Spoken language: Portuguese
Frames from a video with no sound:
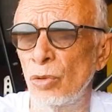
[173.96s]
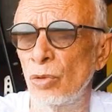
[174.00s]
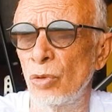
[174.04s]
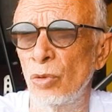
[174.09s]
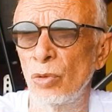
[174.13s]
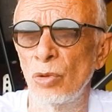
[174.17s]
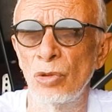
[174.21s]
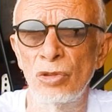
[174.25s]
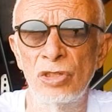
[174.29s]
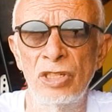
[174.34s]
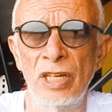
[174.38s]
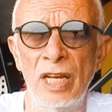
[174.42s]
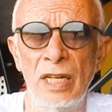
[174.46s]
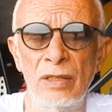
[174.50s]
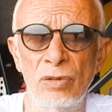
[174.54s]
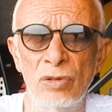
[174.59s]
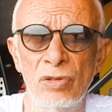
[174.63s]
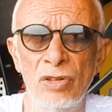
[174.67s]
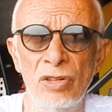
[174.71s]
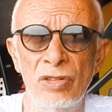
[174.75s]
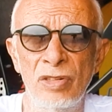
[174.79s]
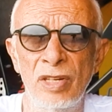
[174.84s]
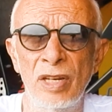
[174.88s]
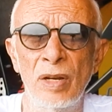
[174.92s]
dos
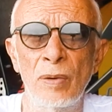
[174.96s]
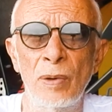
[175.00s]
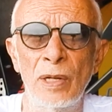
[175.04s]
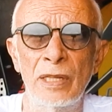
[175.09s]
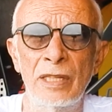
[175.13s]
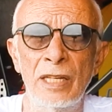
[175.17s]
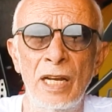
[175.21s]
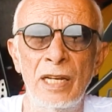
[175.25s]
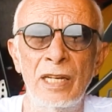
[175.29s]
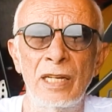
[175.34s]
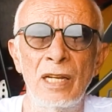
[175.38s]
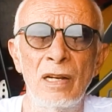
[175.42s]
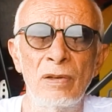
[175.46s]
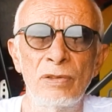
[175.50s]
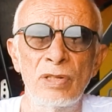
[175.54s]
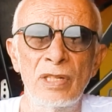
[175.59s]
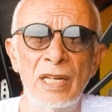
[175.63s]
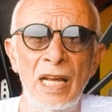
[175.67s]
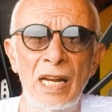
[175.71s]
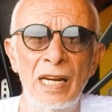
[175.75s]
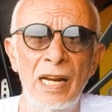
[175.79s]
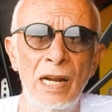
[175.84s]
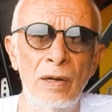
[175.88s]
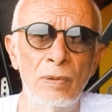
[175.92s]
250 quilos
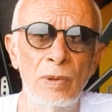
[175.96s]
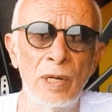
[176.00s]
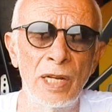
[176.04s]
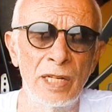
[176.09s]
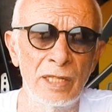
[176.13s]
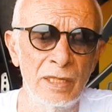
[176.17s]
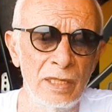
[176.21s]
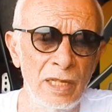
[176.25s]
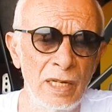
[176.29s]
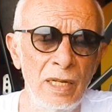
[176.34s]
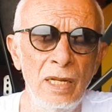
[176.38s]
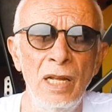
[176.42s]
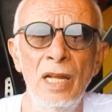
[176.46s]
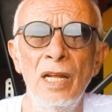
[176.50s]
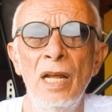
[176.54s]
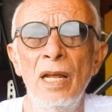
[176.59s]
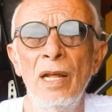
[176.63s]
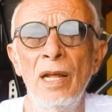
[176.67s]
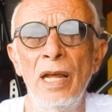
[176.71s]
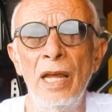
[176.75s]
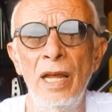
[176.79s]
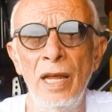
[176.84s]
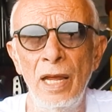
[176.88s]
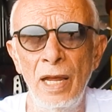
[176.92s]
que ela aguenta,
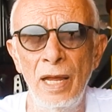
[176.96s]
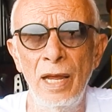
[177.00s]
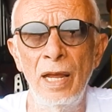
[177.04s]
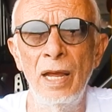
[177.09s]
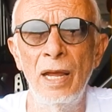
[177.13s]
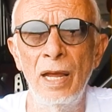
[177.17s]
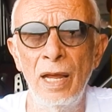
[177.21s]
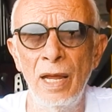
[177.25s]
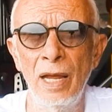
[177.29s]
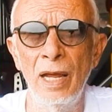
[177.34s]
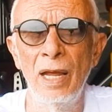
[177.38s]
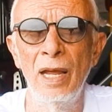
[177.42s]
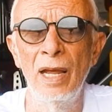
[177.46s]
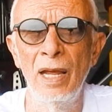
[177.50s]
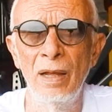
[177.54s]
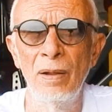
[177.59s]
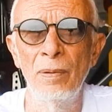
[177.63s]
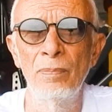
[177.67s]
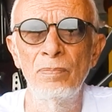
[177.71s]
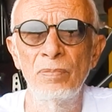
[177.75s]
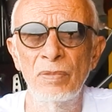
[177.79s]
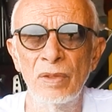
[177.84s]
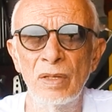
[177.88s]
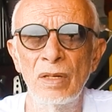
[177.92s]
é,
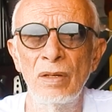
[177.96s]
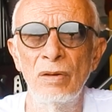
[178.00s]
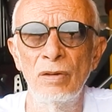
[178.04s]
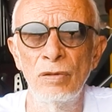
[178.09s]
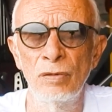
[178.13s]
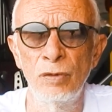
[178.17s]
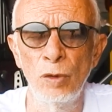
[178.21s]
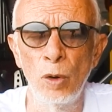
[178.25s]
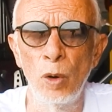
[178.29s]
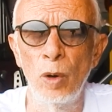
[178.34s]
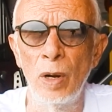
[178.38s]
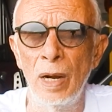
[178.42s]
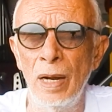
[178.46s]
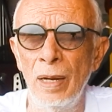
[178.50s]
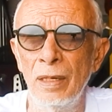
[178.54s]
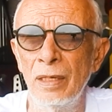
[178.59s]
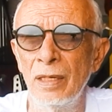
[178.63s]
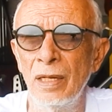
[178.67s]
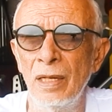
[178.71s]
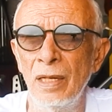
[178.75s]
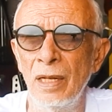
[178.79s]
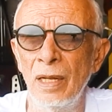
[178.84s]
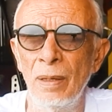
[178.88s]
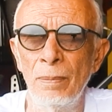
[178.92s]

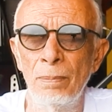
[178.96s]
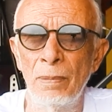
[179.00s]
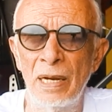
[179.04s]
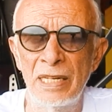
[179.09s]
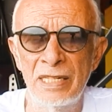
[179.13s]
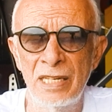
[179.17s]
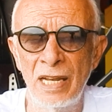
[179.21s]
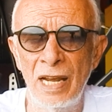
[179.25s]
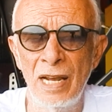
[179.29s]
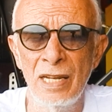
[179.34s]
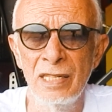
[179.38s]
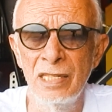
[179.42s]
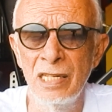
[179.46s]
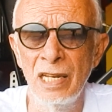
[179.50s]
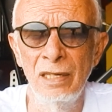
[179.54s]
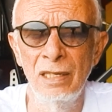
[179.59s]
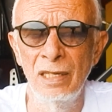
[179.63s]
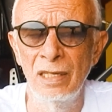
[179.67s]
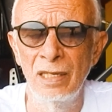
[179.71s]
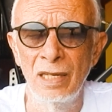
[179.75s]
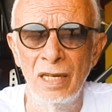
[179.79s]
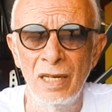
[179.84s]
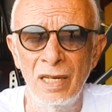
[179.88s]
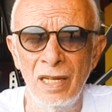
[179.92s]
voa. Mas é
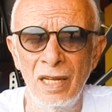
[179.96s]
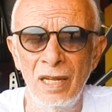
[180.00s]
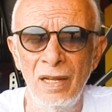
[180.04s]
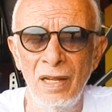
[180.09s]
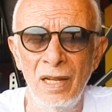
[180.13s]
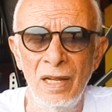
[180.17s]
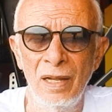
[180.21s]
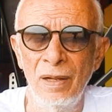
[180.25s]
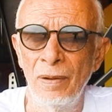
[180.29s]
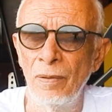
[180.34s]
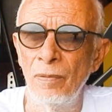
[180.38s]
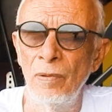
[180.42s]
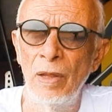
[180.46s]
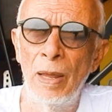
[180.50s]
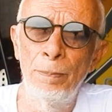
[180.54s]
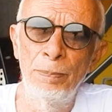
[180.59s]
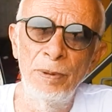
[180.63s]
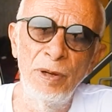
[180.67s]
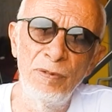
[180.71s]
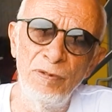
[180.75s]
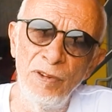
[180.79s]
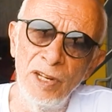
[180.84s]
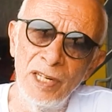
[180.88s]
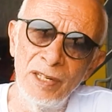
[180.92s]
assim. É
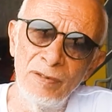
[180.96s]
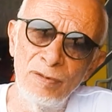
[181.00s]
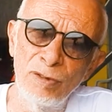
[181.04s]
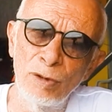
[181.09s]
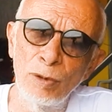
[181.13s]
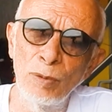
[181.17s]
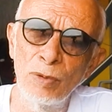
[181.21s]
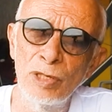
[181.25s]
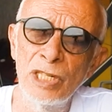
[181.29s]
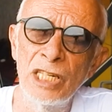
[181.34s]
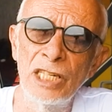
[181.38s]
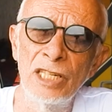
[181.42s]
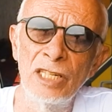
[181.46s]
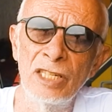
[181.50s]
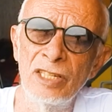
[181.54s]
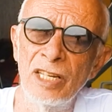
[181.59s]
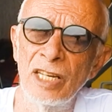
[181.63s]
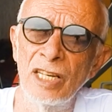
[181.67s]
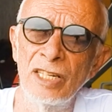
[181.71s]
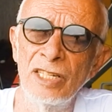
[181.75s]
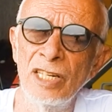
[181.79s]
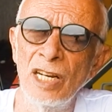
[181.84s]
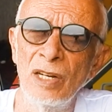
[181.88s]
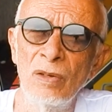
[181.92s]
preferível que você
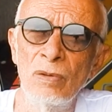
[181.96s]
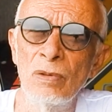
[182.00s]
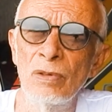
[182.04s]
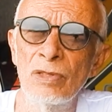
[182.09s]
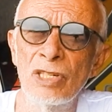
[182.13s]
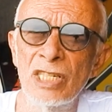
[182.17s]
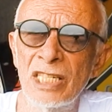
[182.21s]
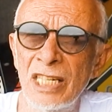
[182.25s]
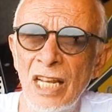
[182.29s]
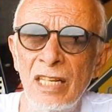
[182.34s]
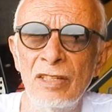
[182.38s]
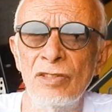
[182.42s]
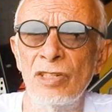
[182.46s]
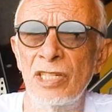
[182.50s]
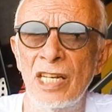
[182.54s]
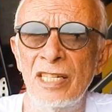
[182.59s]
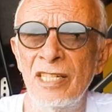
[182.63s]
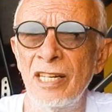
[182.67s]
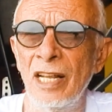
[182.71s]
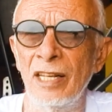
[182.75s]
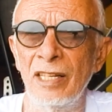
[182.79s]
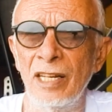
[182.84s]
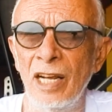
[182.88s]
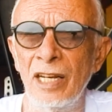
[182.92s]
esteja com
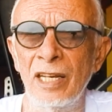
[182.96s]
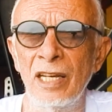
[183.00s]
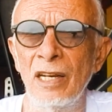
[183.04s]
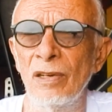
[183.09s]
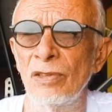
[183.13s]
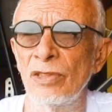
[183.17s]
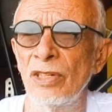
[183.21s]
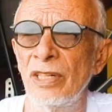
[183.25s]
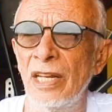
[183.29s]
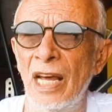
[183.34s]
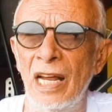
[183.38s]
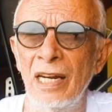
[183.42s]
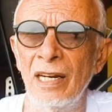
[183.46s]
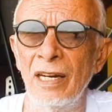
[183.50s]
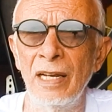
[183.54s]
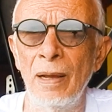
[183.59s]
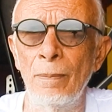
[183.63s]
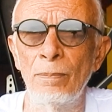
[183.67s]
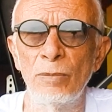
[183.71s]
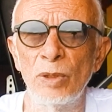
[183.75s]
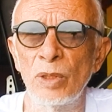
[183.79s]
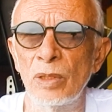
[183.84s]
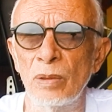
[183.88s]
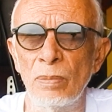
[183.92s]
160 quilos nela,
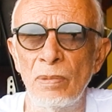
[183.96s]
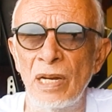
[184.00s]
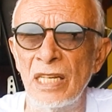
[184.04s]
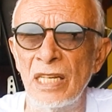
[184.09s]
que é muito